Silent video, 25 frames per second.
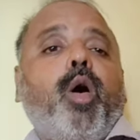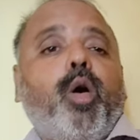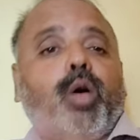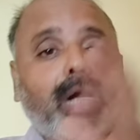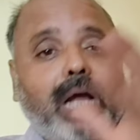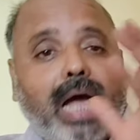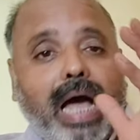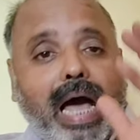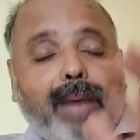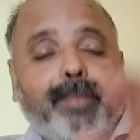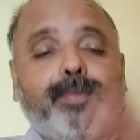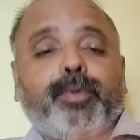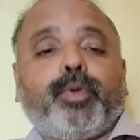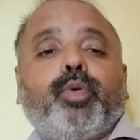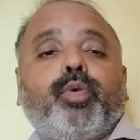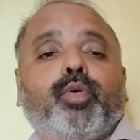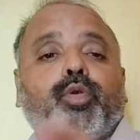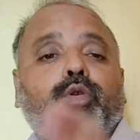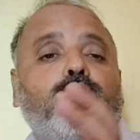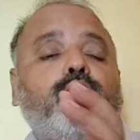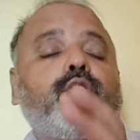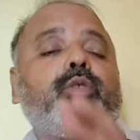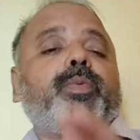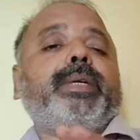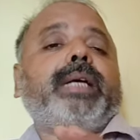और आप
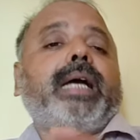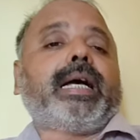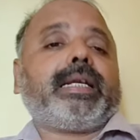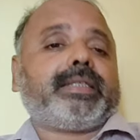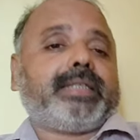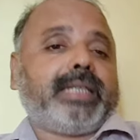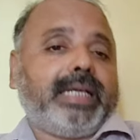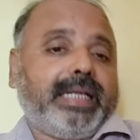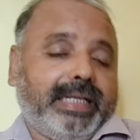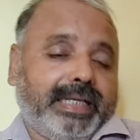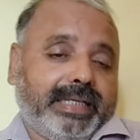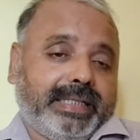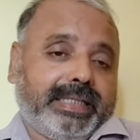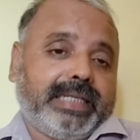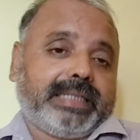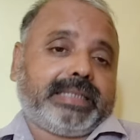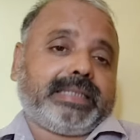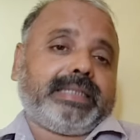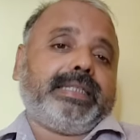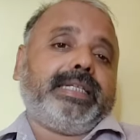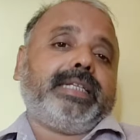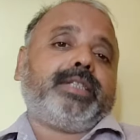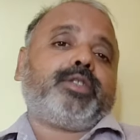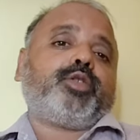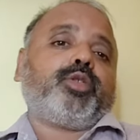लोगों को भी अच्छा लगना
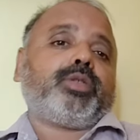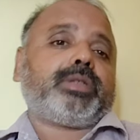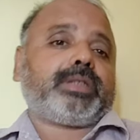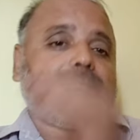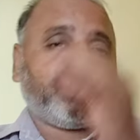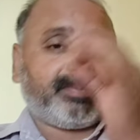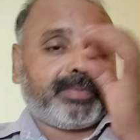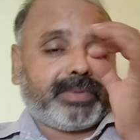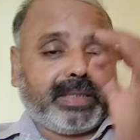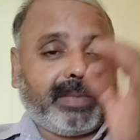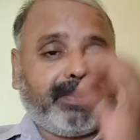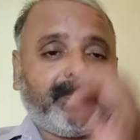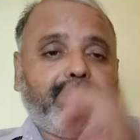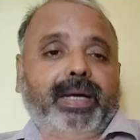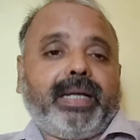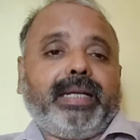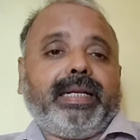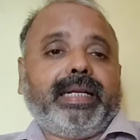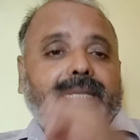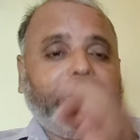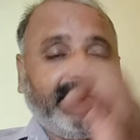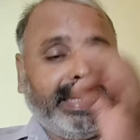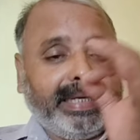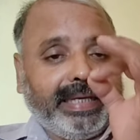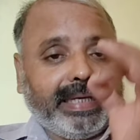चाहिए जो सबसे
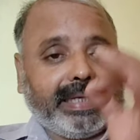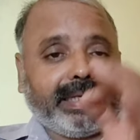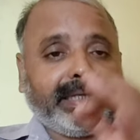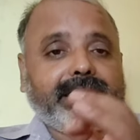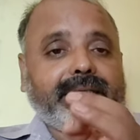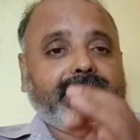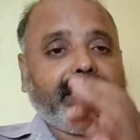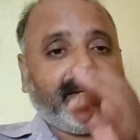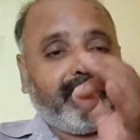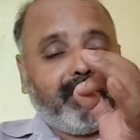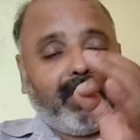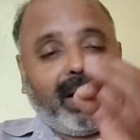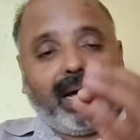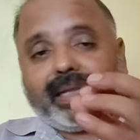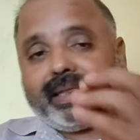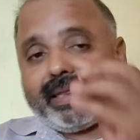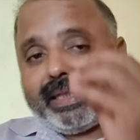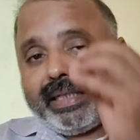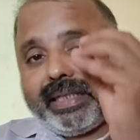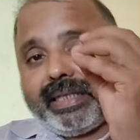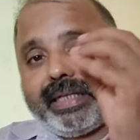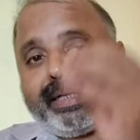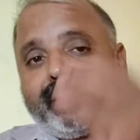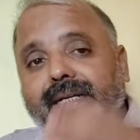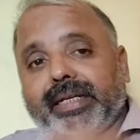पहले एक ये
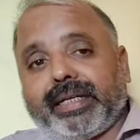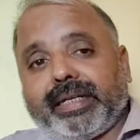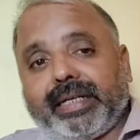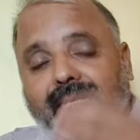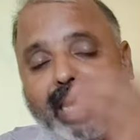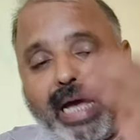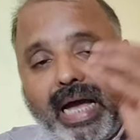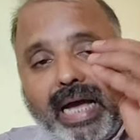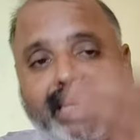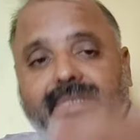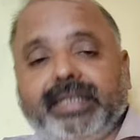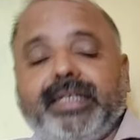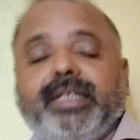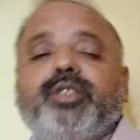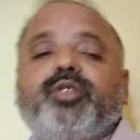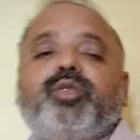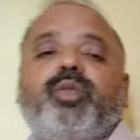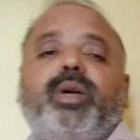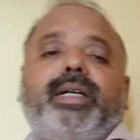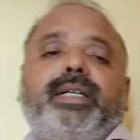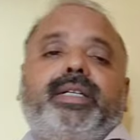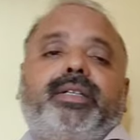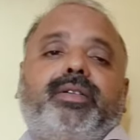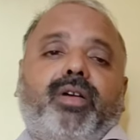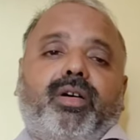बात निकल करके आई है
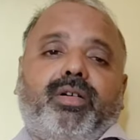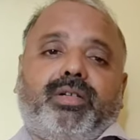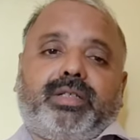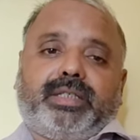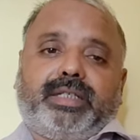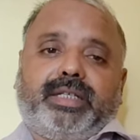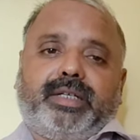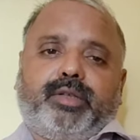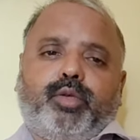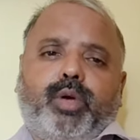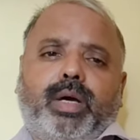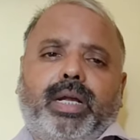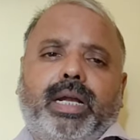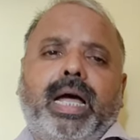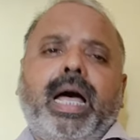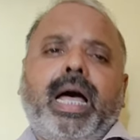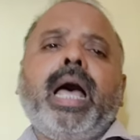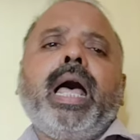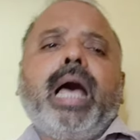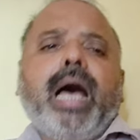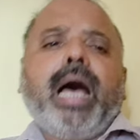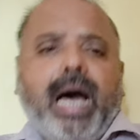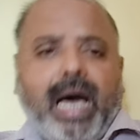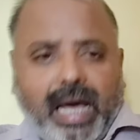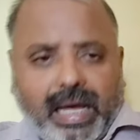जुबानी टॉक्स के
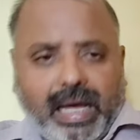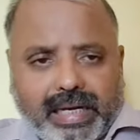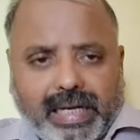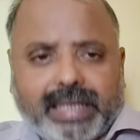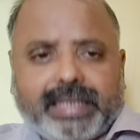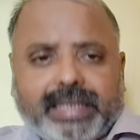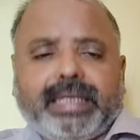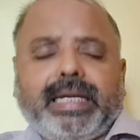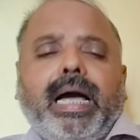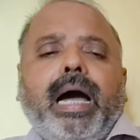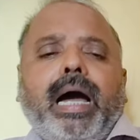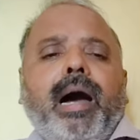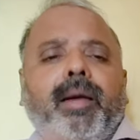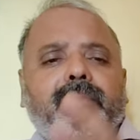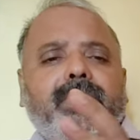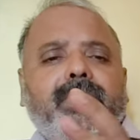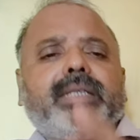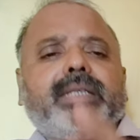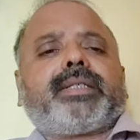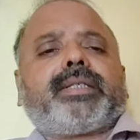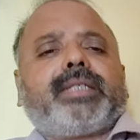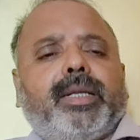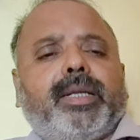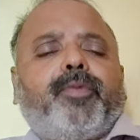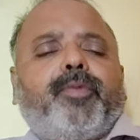द्वारा हालांकि
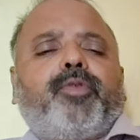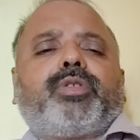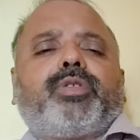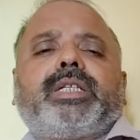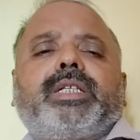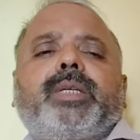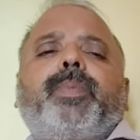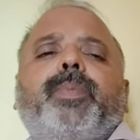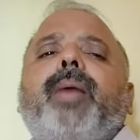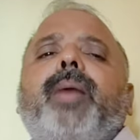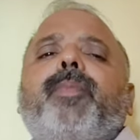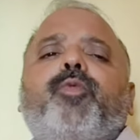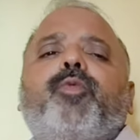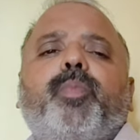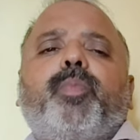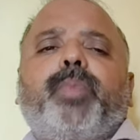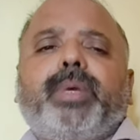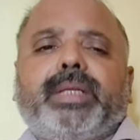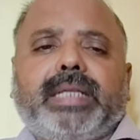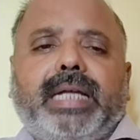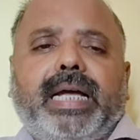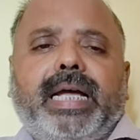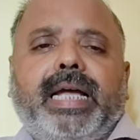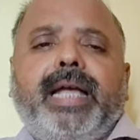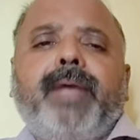हमने सिर्फ और सिर्फ आपको
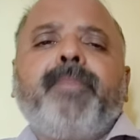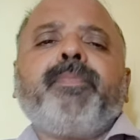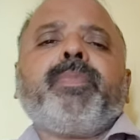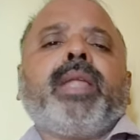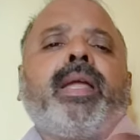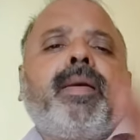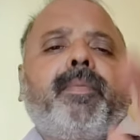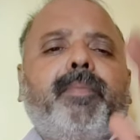पता है